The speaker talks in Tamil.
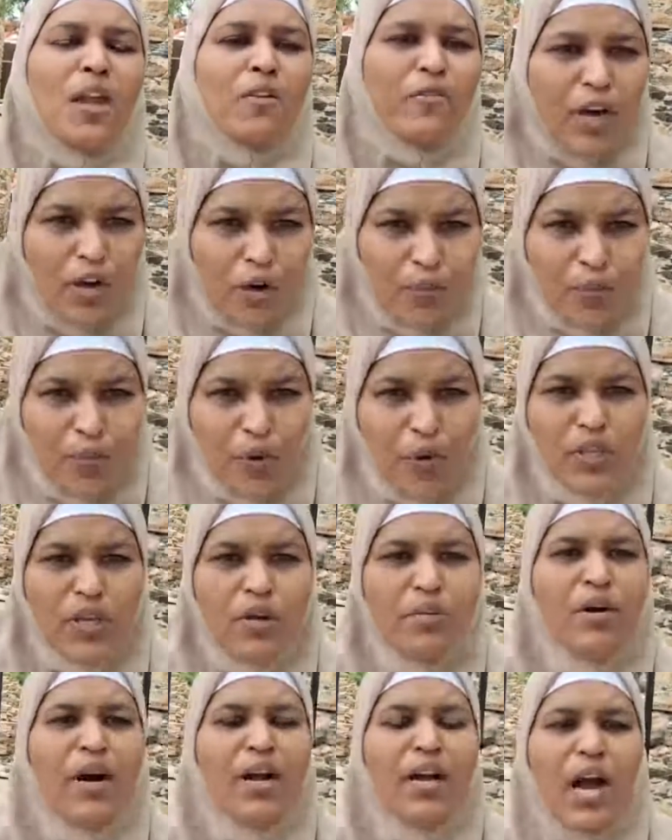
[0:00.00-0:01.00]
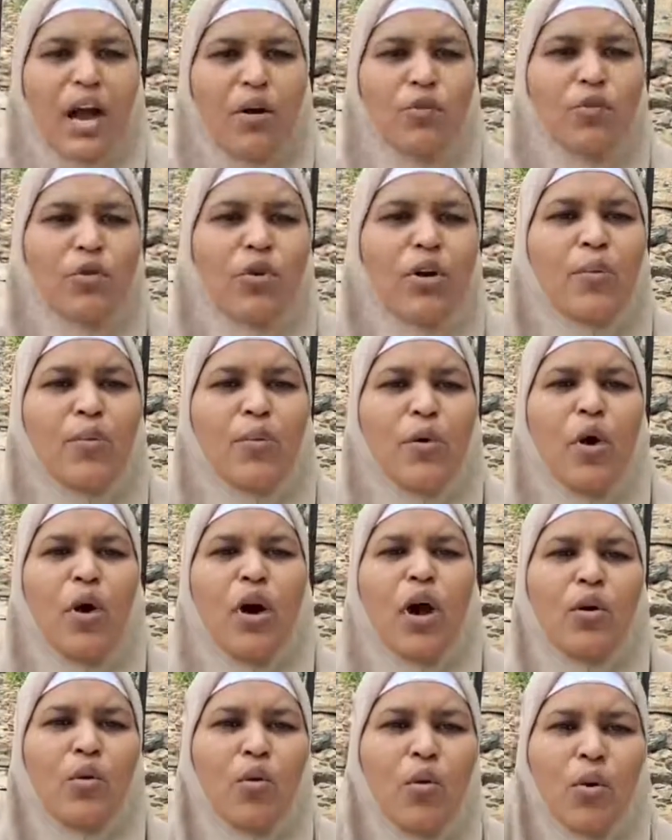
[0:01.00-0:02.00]
இங்கே வரும்போது மக்காவுக்குள்ளே
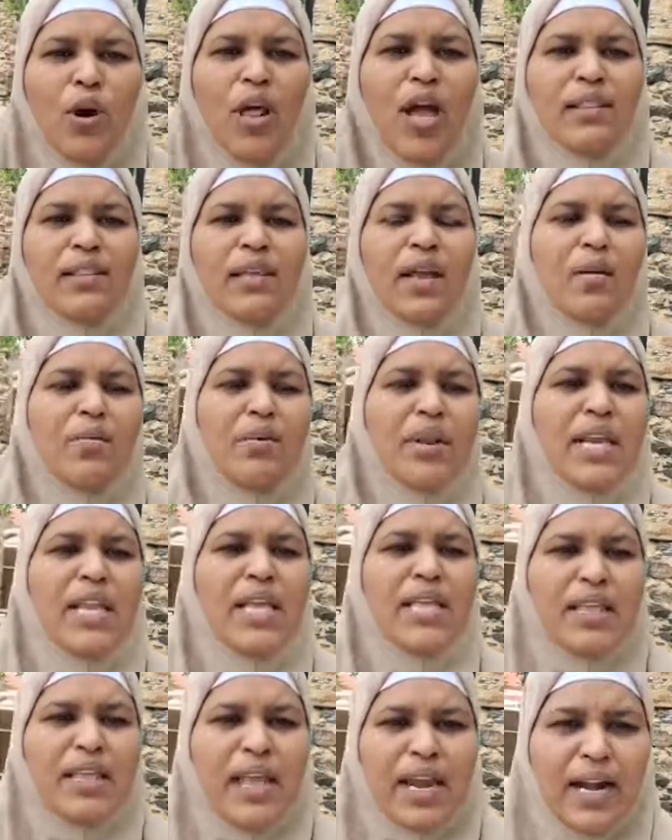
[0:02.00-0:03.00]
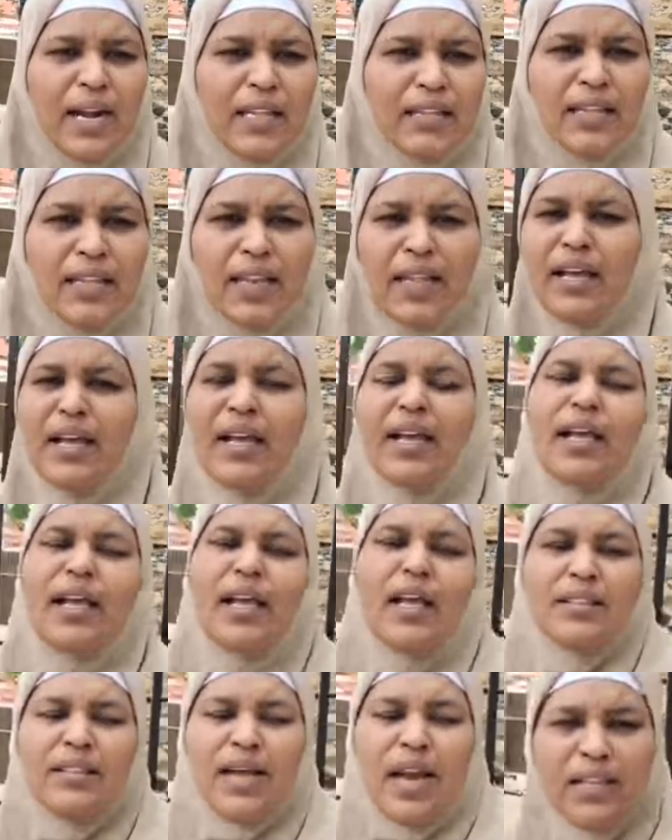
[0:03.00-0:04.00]
போகக்கூடாது அப்படின்னு இந்த இடத்துல
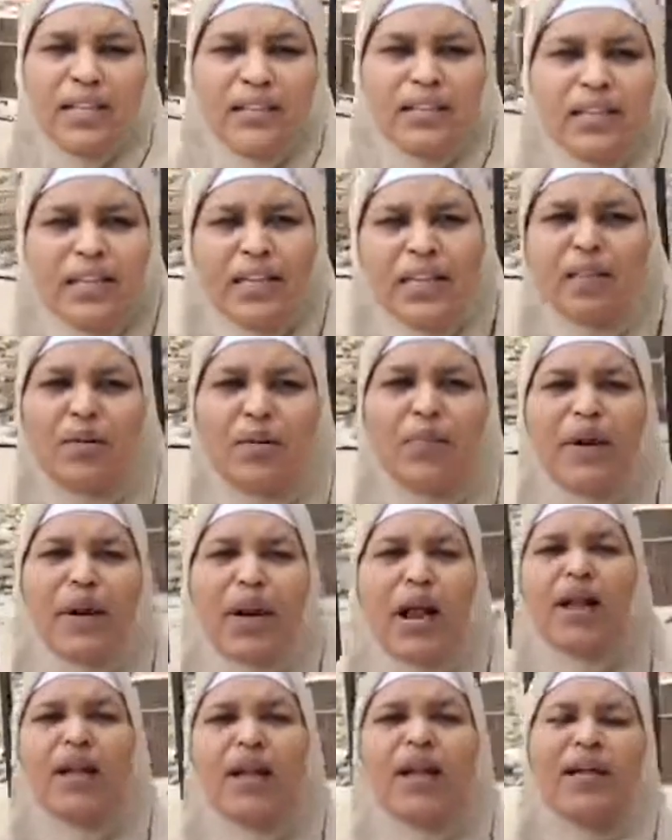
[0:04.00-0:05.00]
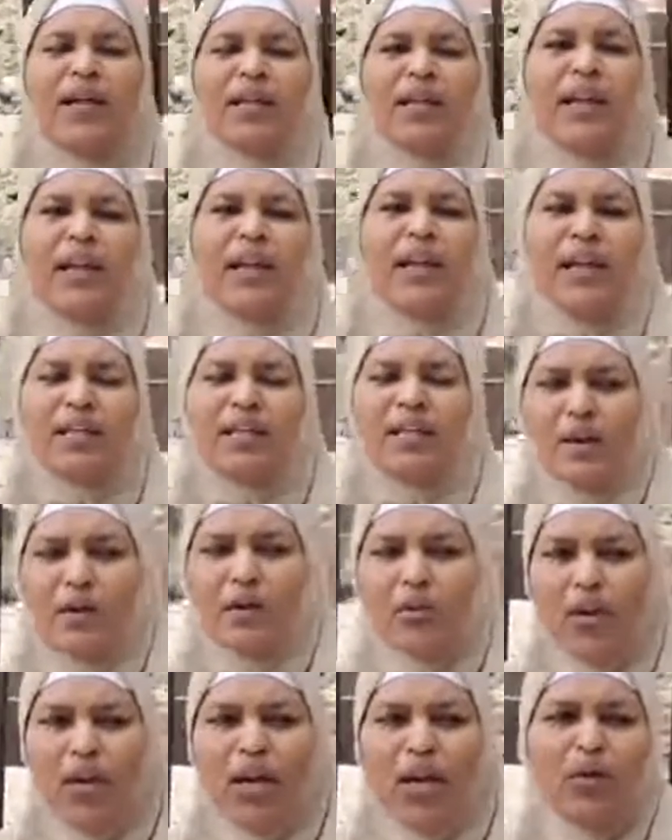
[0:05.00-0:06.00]
தடுத்து நிறுத்தப்படுறாங்க
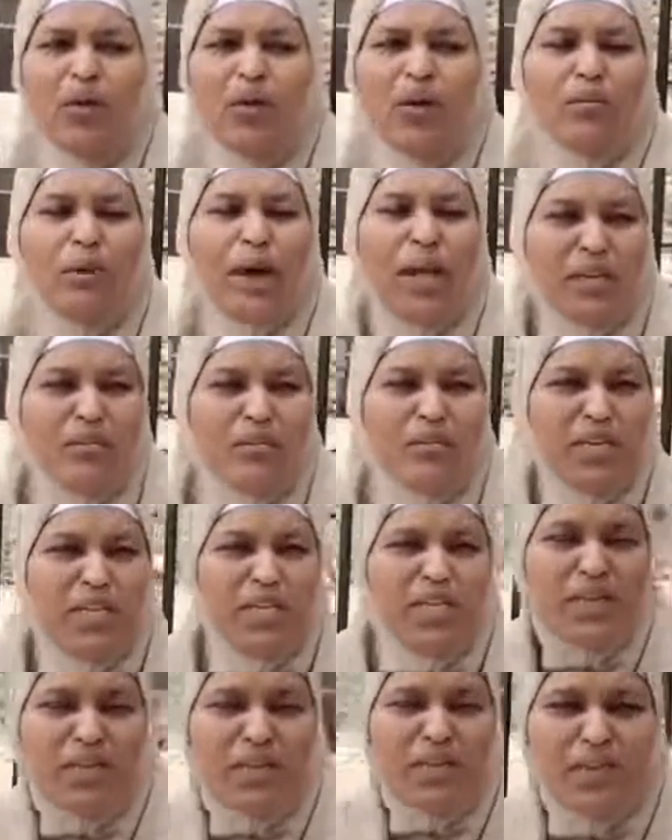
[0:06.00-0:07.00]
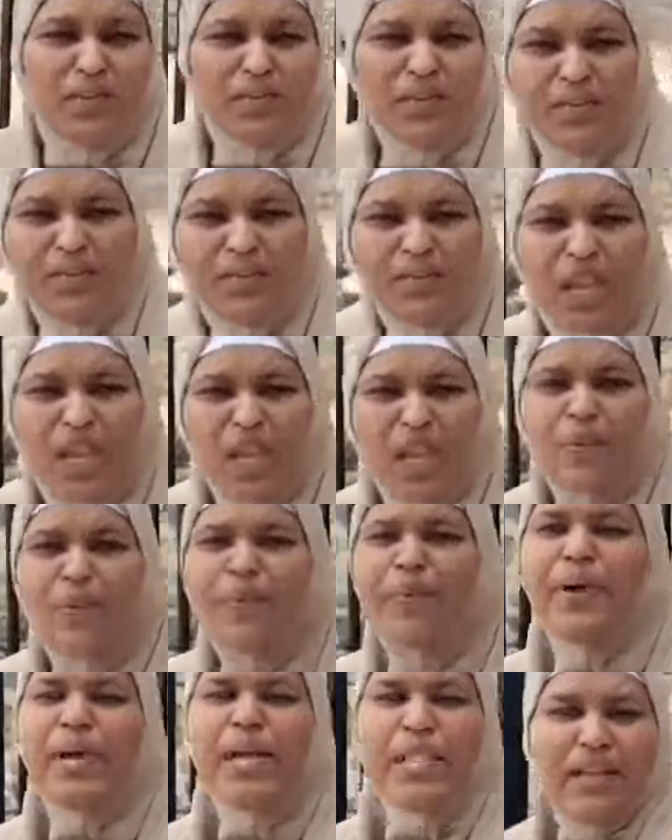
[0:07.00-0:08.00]
இதற்கு உள்ள ஒரு மரம் இருந்திருக்கு
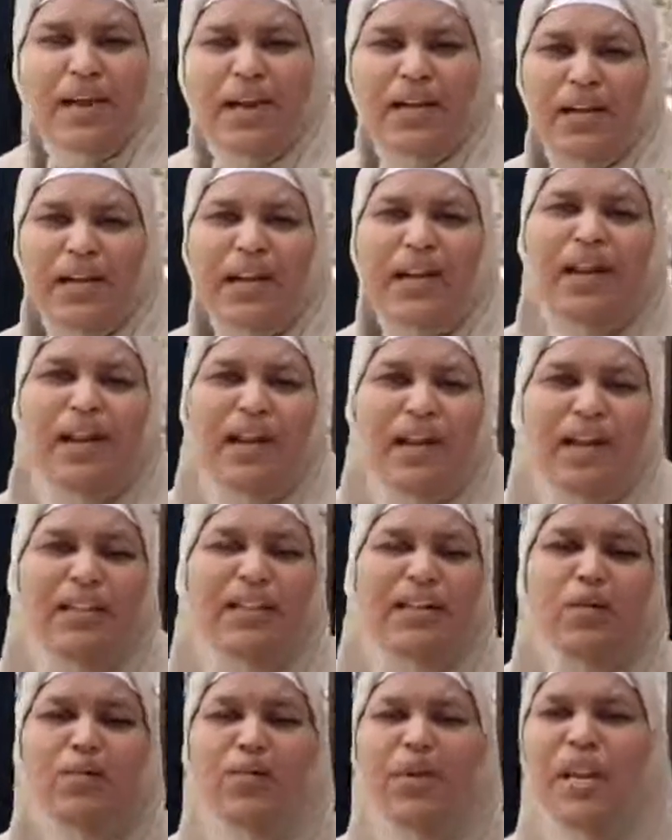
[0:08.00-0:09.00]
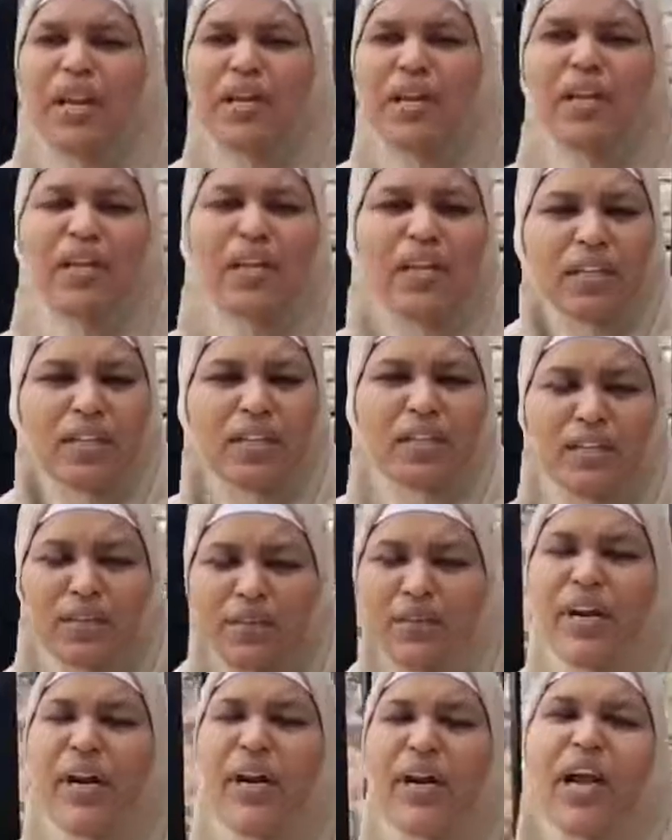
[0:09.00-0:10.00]
இப்ப இந்த கட்டடங்கள்லாம் அதற்கு பிறகு இந்த
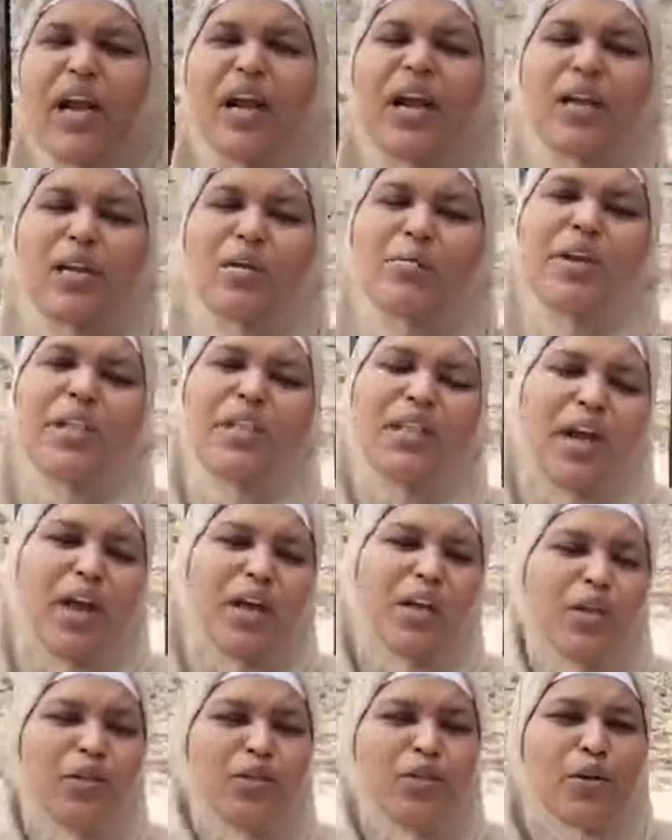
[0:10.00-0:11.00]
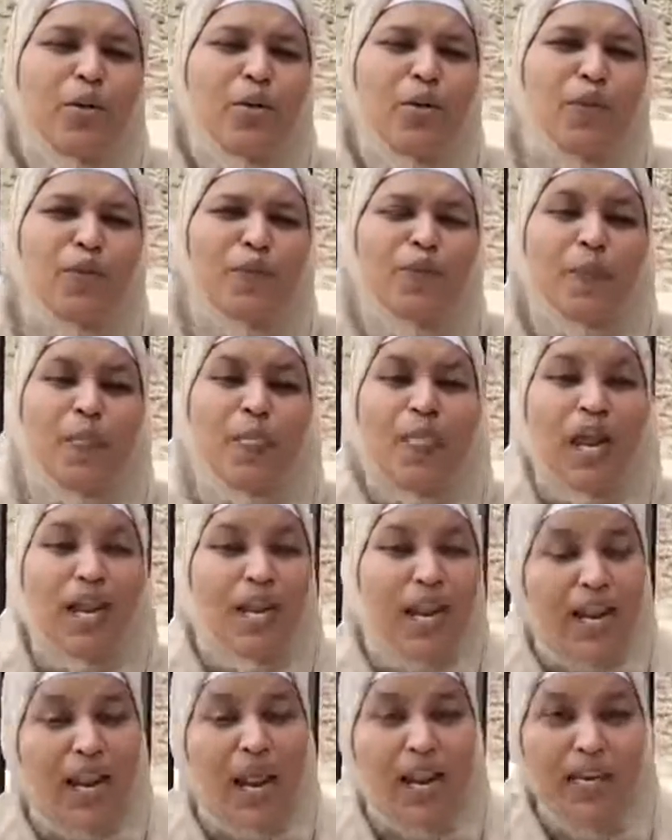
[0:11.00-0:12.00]
சுவர்கள்லாம் கட்டப்பட்டதாக இருந்திருக்கும்
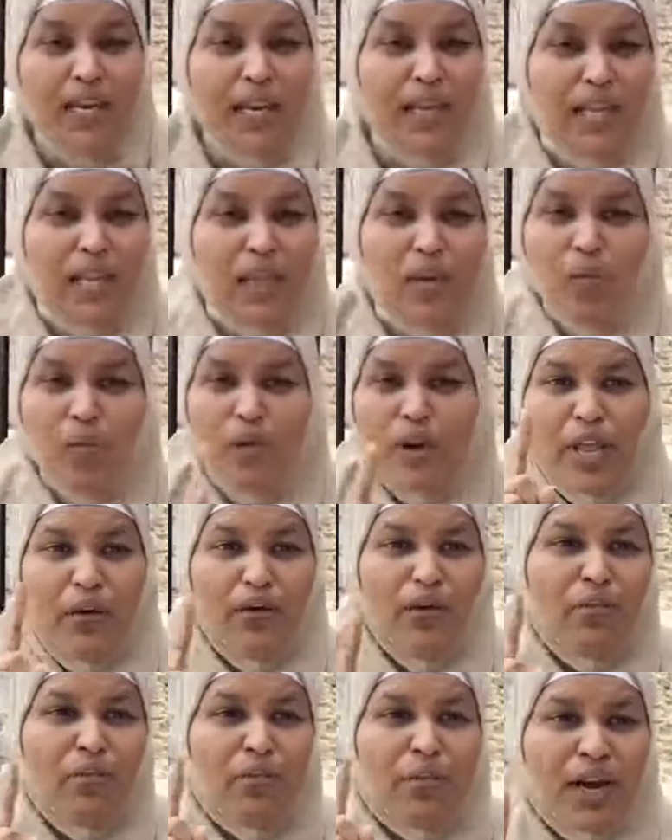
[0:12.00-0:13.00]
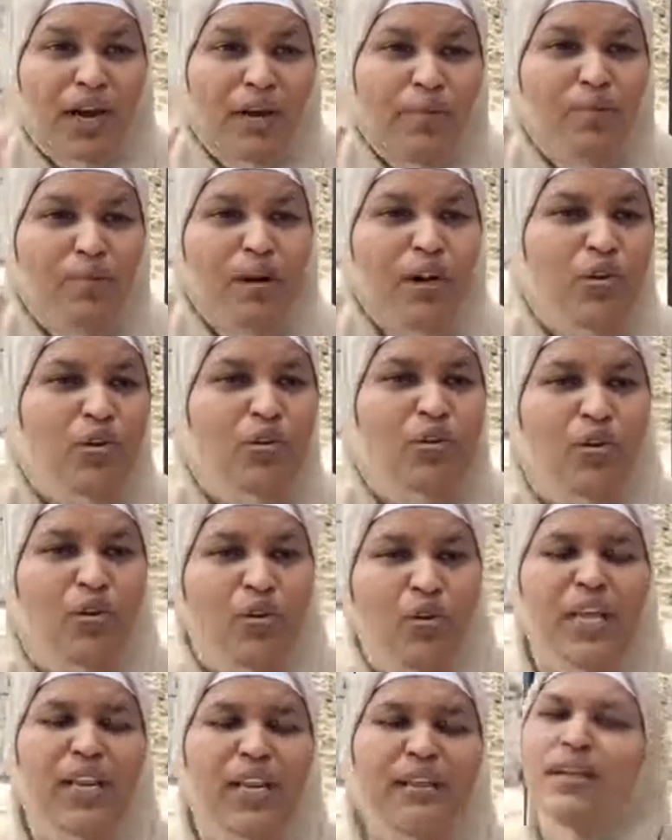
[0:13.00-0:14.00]
ஆனால் அன்னைக்கு ஒரே ஒரு மரம் மட்டும்
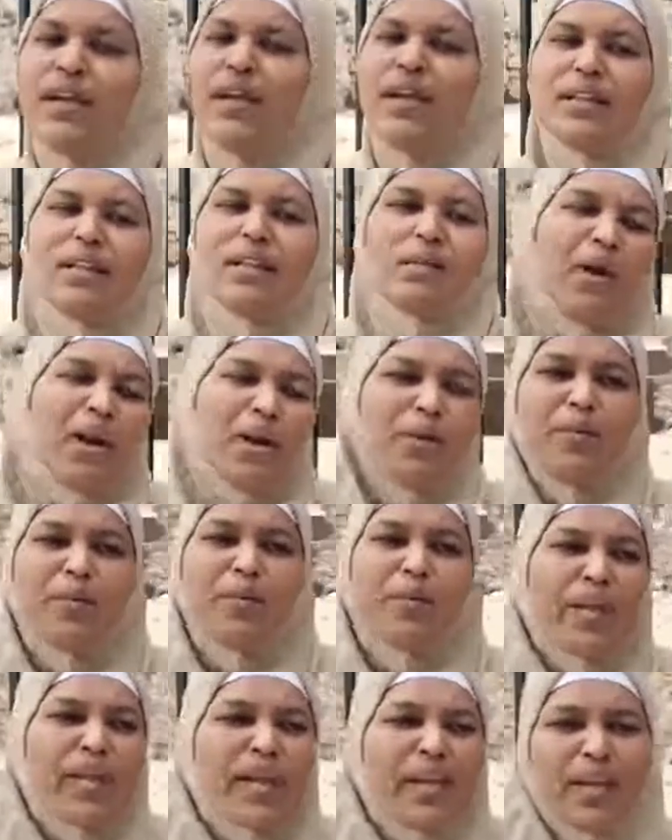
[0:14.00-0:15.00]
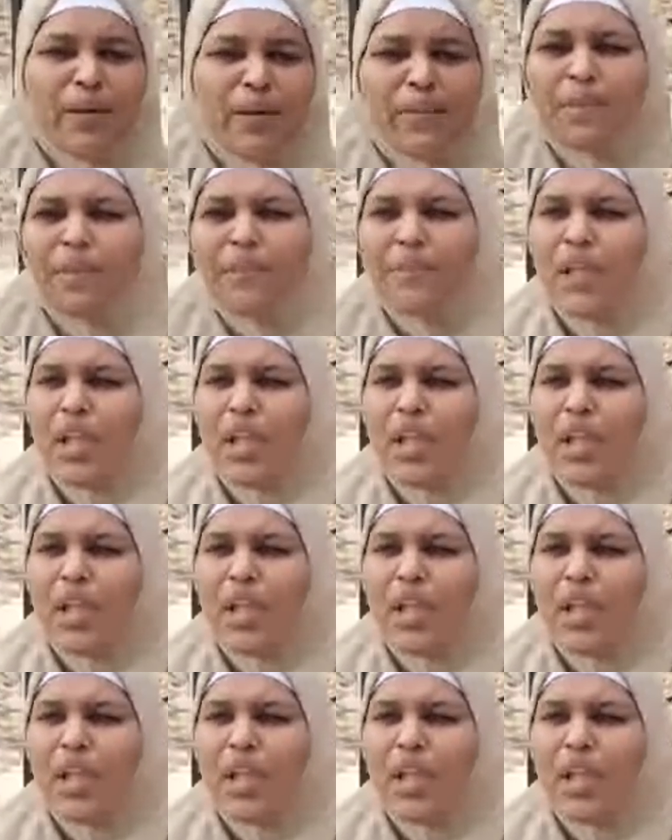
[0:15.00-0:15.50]
இதுக்குள்ள இருந்திருக்கு அந்த மரம் இப்ப இல்ல